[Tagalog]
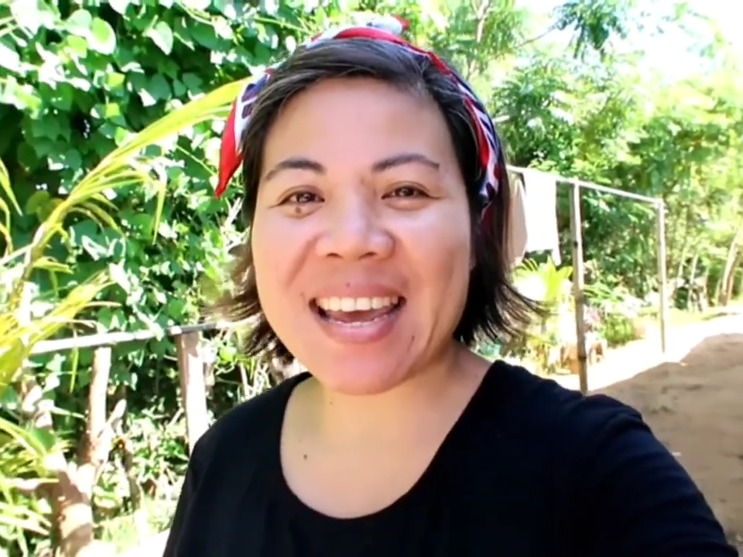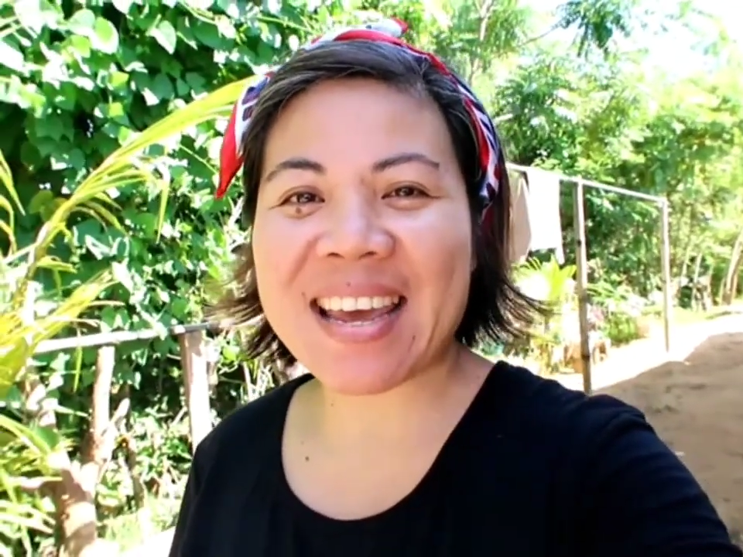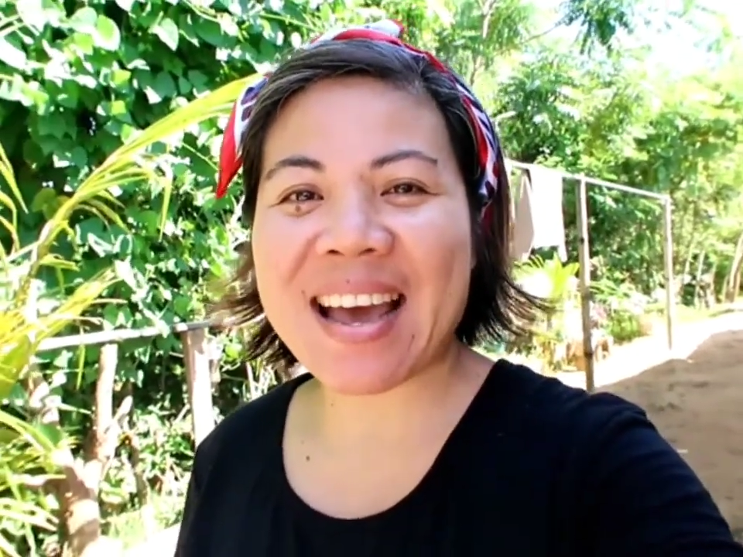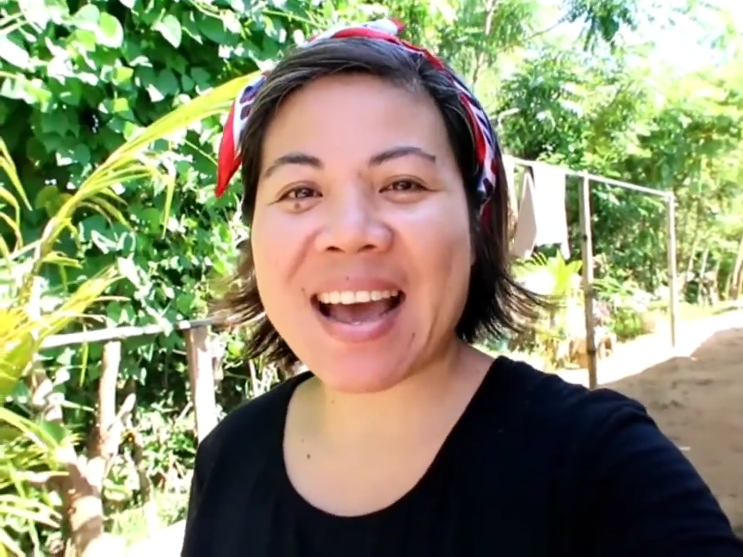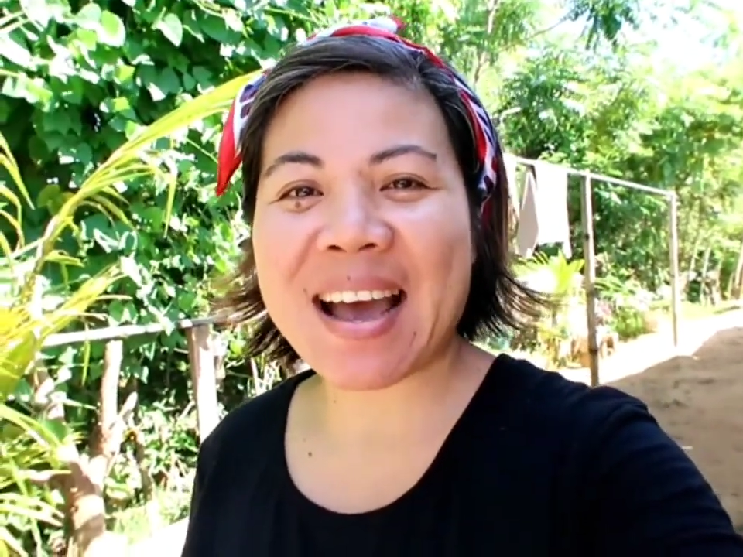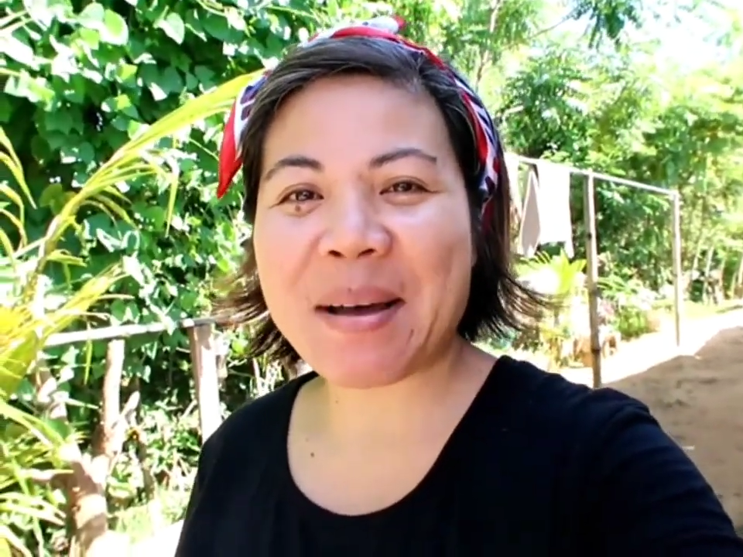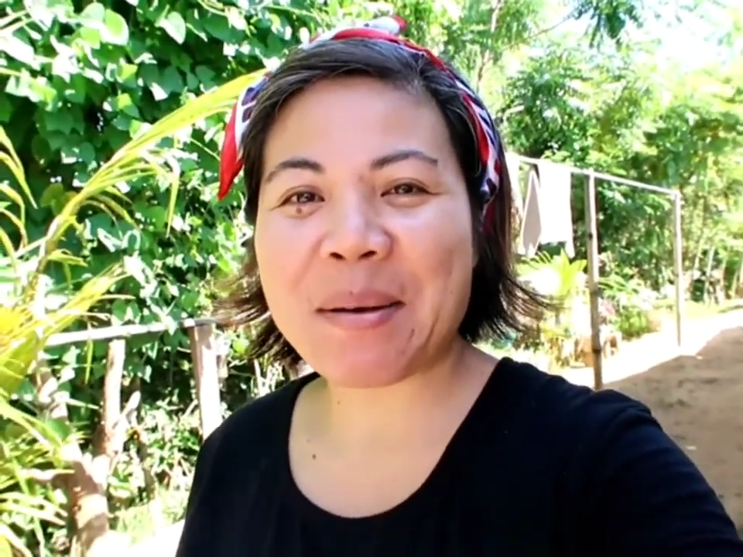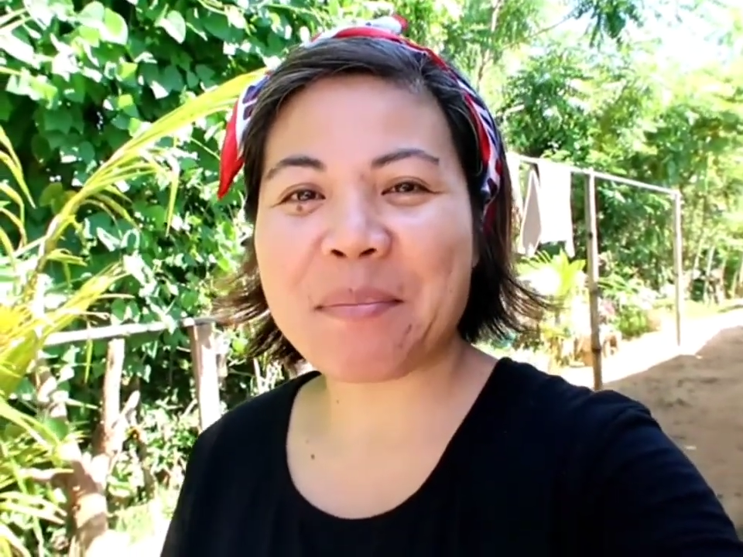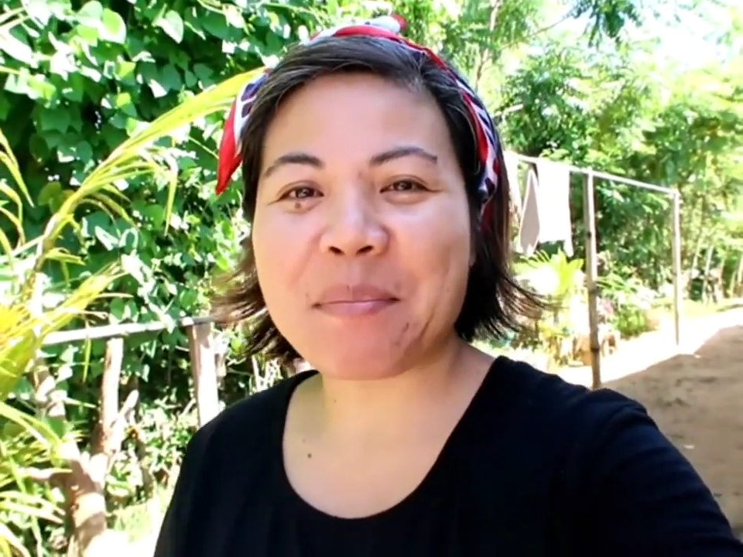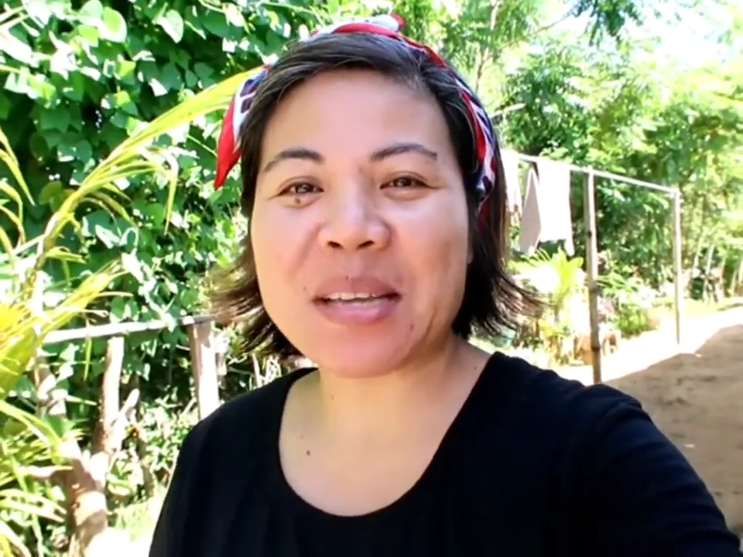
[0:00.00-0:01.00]
kaya
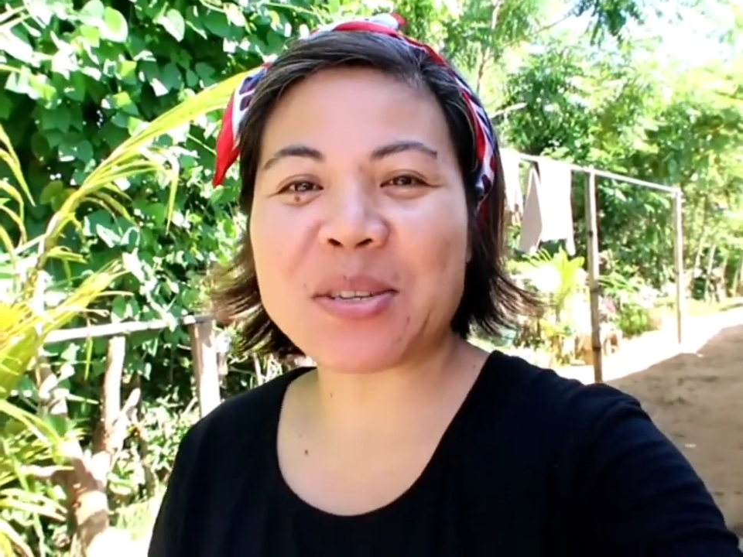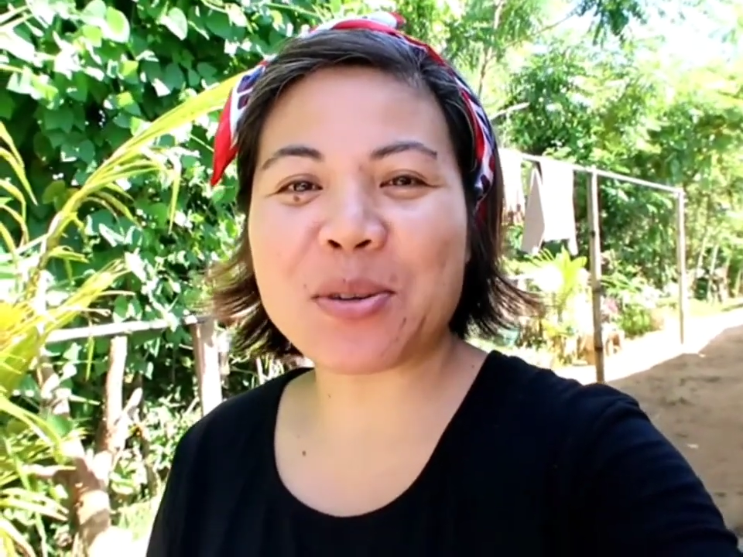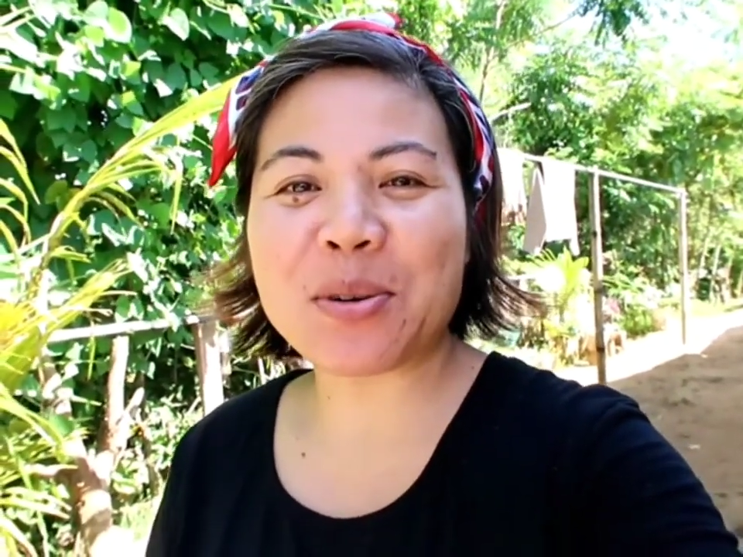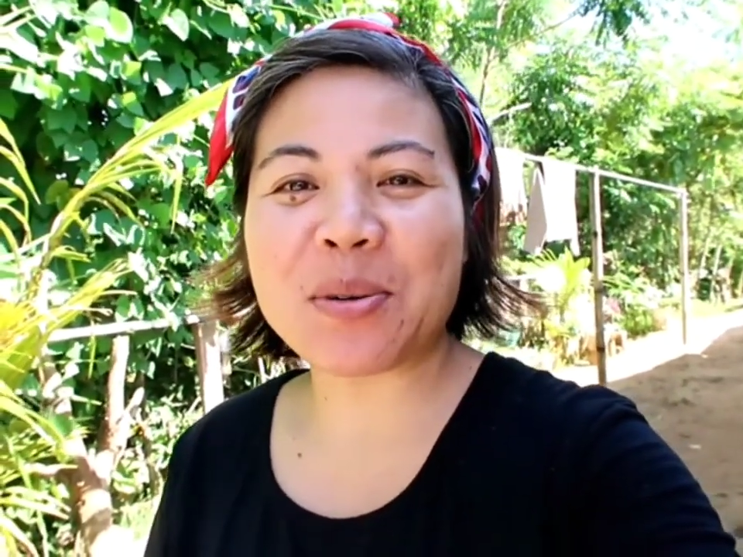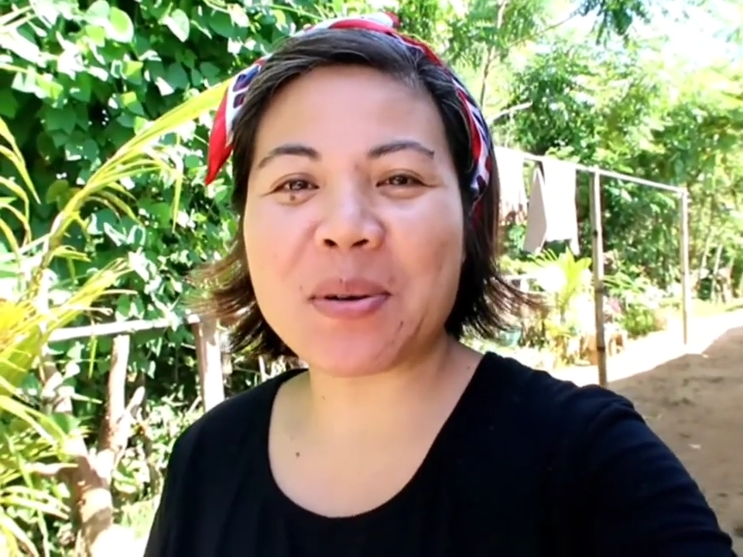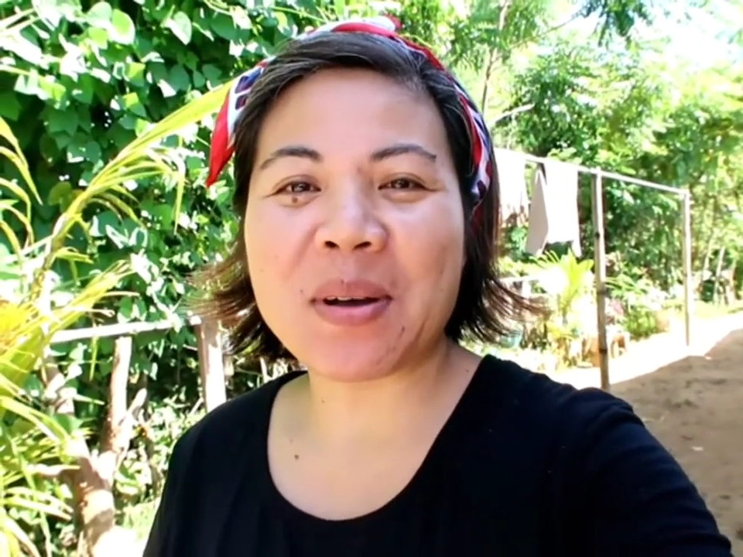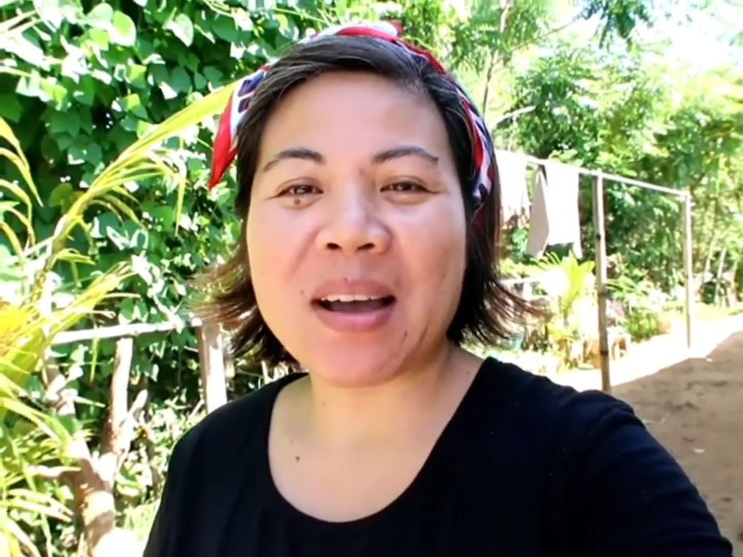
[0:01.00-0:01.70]
medyo